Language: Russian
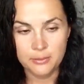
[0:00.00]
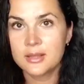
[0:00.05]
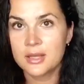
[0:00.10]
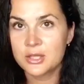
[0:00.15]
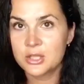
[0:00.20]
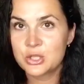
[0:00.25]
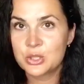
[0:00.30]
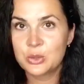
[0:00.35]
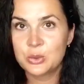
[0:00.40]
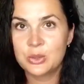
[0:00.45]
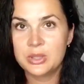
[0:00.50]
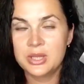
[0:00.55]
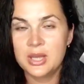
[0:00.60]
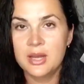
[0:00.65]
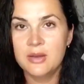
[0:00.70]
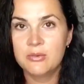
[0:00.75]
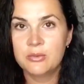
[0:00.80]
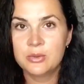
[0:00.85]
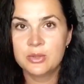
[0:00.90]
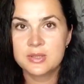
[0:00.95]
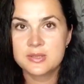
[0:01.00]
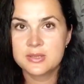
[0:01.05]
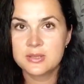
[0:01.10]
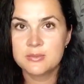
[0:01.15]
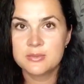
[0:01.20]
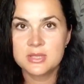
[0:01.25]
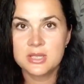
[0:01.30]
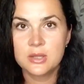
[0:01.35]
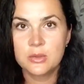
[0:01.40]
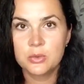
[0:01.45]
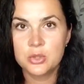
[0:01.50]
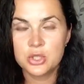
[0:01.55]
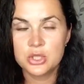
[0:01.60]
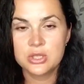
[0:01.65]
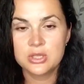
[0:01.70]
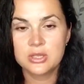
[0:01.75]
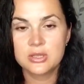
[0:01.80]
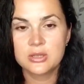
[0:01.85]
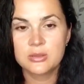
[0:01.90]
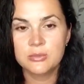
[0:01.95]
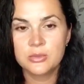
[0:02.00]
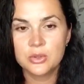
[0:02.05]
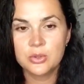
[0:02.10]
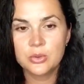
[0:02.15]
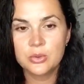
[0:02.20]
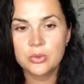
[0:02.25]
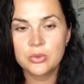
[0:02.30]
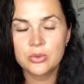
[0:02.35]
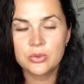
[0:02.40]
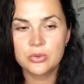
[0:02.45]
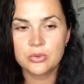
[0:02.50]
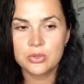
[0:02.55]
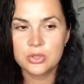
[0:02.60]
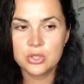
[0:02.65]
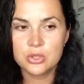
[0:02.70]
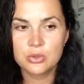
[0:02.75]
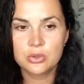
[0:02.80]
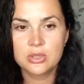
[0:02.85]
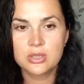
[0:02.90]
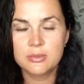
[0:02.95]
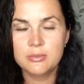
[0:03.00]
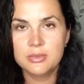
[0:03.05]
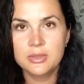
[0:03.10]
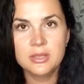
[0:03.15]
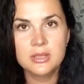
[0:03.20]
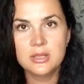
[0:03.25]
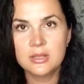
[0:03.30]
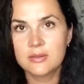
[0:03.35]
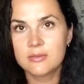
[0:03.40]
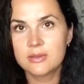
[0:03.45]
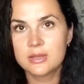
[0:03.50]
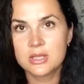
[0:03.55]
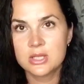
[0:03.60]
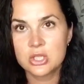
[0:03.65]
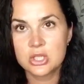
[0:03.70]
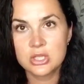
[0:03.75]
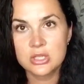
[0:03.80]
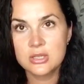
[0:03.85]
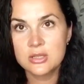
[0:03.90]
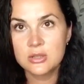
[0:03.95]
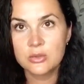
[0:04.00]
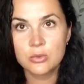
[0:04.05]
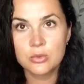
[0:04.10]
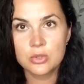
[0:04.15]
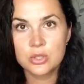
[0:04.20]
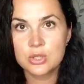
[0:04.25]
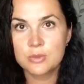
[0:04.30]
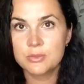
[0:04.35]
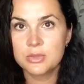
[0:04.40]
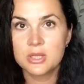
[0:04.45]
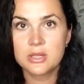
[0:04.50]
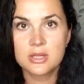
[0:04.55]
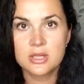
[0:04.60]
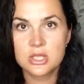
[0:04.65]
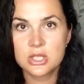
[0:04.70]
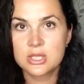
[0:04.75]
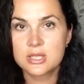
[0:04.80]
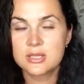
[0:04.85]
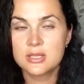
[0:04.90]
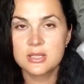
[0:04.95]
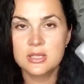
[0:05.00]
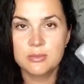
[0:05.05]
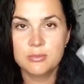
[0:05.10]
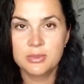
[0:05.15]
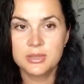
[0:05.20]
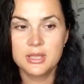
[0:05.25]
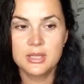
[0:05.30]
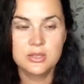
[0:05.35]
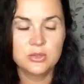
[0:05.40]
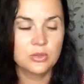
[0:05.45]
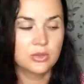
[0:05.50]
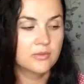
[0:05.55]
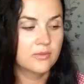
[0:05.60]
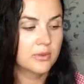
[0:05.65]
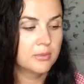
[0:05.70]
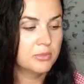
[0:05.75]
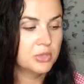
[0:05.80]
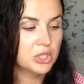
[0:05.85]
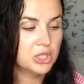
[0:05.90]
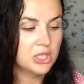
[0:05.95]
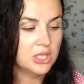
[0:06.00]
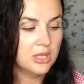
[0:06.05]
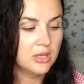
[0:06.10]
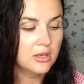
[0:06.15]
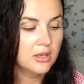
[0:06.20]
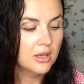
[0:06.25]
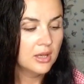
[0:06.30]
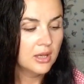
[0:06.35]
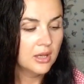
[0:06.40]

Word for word: Так что я его на самом деле очень рекомендую. Но насчет комбинированной жирной кожи, мне кажется, не подойдет вообще